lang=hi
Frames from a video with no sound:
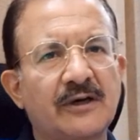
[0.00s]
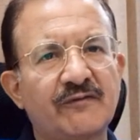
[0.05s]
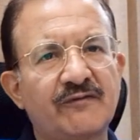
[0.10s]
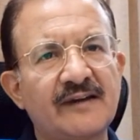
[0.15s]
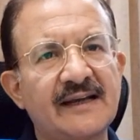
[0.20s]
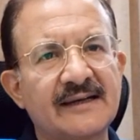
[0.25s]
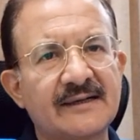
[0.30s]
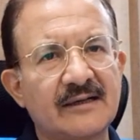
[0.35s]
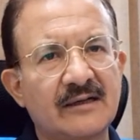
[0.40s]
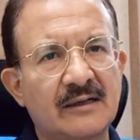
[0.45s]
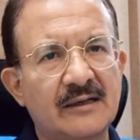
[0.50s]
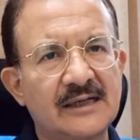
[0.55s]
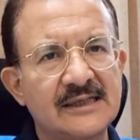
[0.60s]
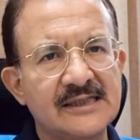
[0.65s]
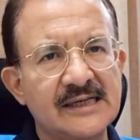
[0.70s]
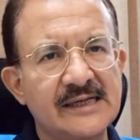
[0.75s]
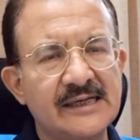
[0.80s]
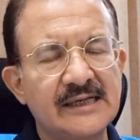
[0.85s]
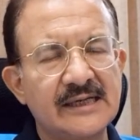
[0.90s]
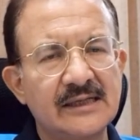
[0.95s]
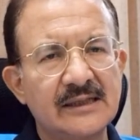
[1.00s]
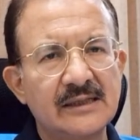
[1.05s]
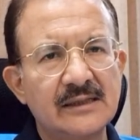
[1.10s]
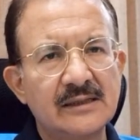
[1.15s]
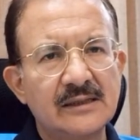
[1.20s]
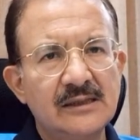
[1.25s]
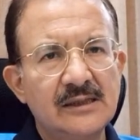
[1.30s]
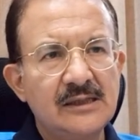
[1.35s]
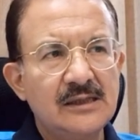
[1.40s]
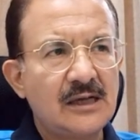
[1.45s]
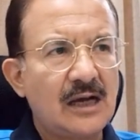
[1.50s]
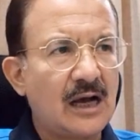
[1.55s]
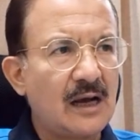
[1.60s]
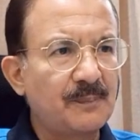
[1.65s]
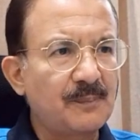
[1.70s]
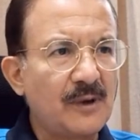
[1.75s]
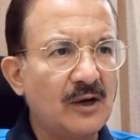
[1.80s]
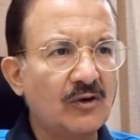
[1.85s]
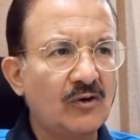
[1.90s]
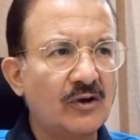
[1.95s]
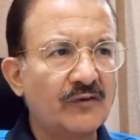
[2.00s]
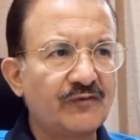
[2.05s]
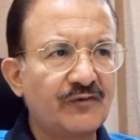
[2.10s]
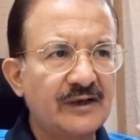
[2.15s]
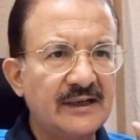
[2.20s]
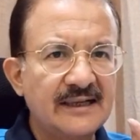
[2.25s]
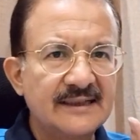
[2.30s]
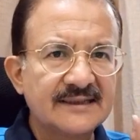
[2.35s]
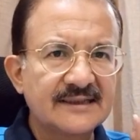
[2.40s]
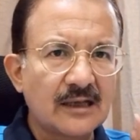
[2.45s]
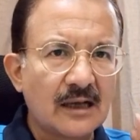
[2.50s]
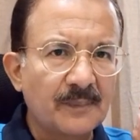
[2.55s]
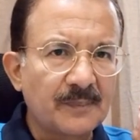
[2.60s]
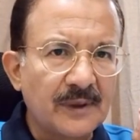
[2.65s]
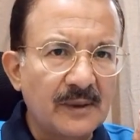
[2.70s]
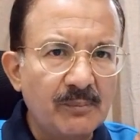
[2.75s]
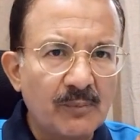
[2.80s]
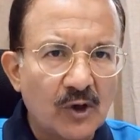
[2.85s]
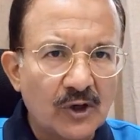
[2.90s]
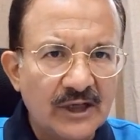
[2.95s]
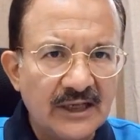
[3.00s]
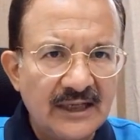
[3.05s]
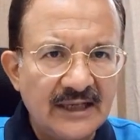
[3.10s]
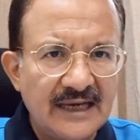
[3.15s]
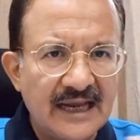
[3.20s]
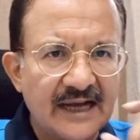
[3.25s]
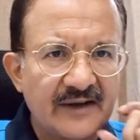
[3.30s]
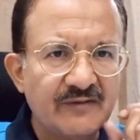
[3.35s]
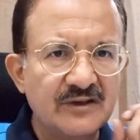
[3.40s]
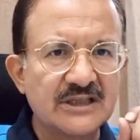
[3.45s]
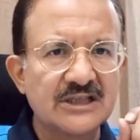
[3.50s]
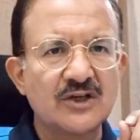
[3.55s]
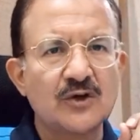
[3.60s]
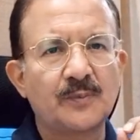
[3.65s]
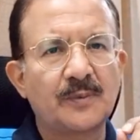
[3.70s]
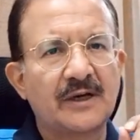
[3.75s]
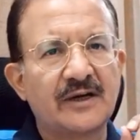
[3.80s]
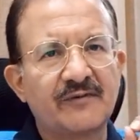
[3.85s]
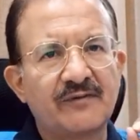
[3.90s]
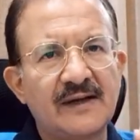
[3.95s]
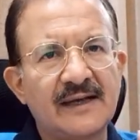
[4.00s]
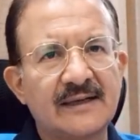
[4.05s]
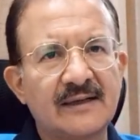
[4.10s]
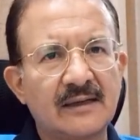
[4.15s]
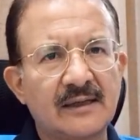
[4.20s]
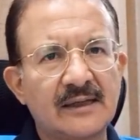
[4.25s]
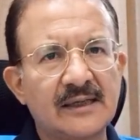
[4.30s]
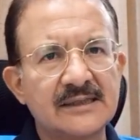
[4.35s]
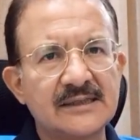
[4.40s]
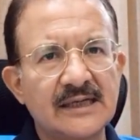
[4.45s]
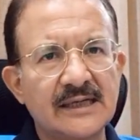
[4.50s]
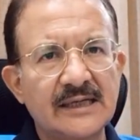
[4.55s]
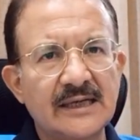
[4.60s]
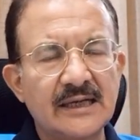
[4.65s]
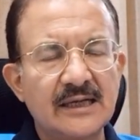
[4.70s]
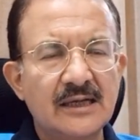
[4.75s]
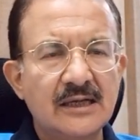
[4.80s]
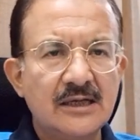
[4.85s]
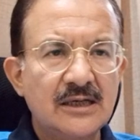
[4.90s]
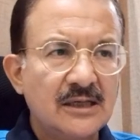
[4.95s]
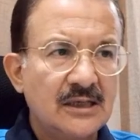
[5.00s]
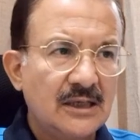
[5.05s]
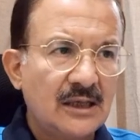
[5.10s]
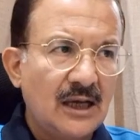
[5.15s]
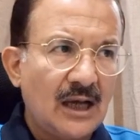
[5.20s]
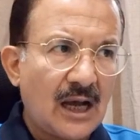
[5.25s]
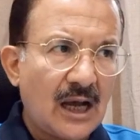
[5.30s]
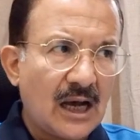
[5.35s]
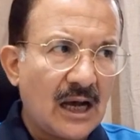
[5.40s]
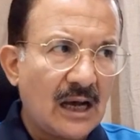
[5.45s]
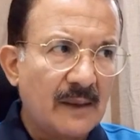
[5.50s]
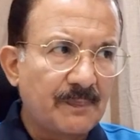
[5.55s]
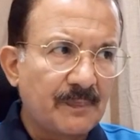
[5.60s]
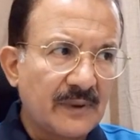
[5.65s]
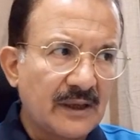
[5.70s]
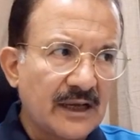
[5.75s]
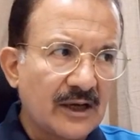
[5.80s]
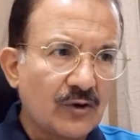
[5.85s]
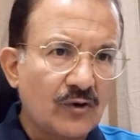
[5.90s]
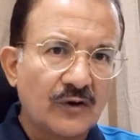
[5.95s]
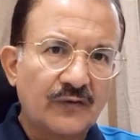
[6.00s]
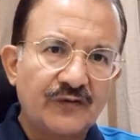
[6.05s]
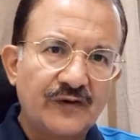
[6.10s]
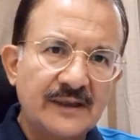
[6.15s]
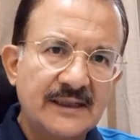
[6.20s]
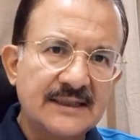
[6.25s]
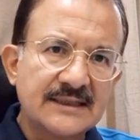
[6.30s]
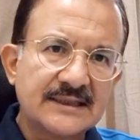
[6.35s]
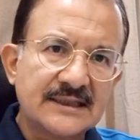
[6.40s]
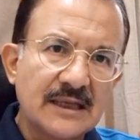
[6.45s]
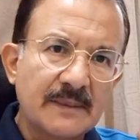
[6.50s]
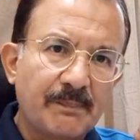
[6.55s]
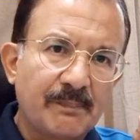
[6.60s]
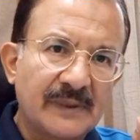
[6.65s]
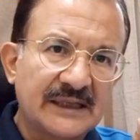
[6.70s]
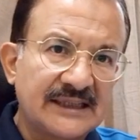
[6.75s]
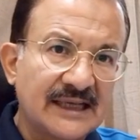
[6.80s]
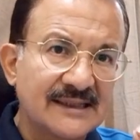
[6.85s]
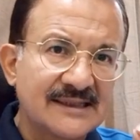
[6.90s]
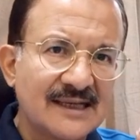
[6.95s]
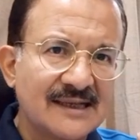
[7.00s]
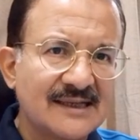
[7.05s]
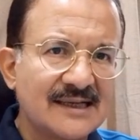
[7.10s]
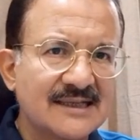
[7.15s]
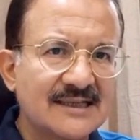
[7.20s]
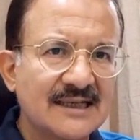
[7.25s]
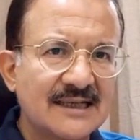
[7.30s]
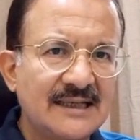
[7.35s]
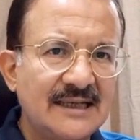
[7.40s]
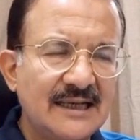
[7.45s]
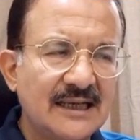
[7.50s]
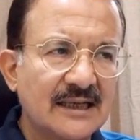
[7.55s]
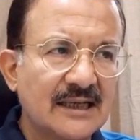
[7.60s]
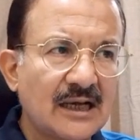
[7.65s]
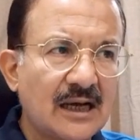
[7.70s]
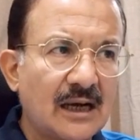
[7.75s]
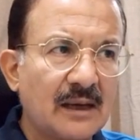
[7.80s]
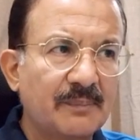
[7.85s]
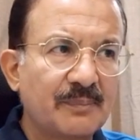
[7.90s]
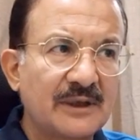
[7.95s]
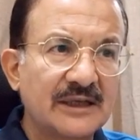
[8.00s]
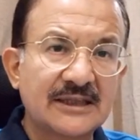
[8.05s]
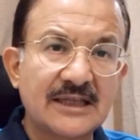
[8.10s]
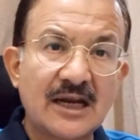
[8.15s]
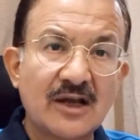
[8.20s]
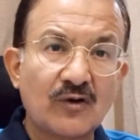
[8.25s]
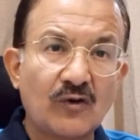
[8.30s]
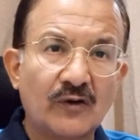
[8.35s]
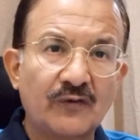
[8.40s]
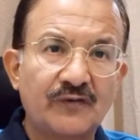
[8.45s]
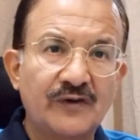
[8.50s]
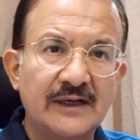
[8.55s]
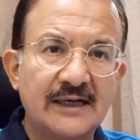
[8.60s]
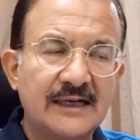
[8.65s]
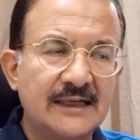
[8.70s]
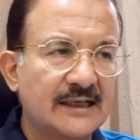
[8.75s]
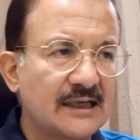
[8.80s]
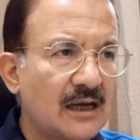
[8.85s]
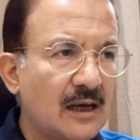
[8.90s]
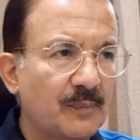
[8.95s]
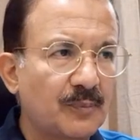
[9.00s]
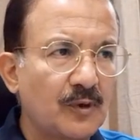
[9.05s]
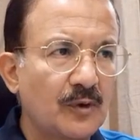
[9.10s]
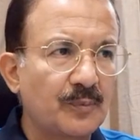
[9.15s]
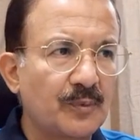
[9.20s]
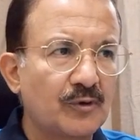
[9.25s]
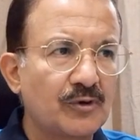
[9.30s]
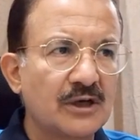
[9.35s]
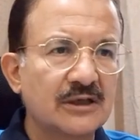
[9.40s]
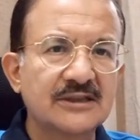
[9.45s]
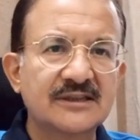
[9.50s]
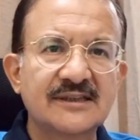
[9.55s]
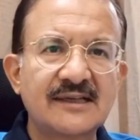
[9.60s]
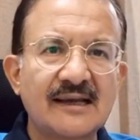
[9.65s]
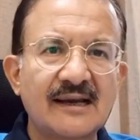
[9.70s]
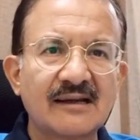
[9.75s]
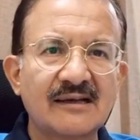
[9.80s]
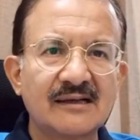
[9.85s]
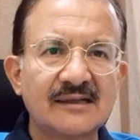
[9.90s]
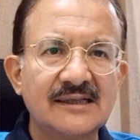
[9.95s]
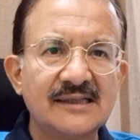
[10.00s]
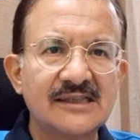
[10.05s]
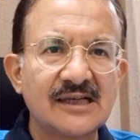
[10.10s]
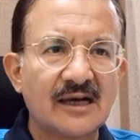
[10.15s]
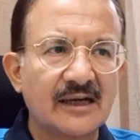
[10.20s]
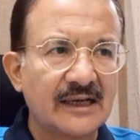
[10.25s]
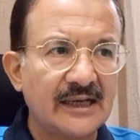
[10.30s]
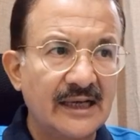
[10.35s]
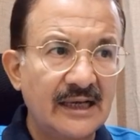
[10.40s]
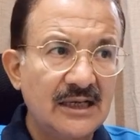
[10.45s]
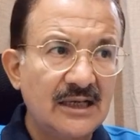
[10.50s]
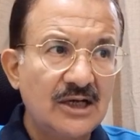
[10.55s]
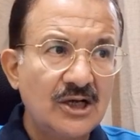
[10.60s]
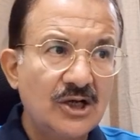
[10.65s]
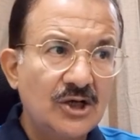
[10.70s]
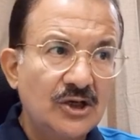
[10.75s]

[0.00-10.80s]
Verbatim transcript: रिफ्लेक्ट करना चाहिए आपका कॉन्फिडेंस आपकी बॉडी लैंग्वेज के ऊपर रिफ्लेक्ट करना चाहिए आपके कॉन्फिडेंस से पता चलना चाहिए कि आप कितने कॉन्फिडेंट हैं आप कोई प्रोडक्ट सेल करने जा रहे हैं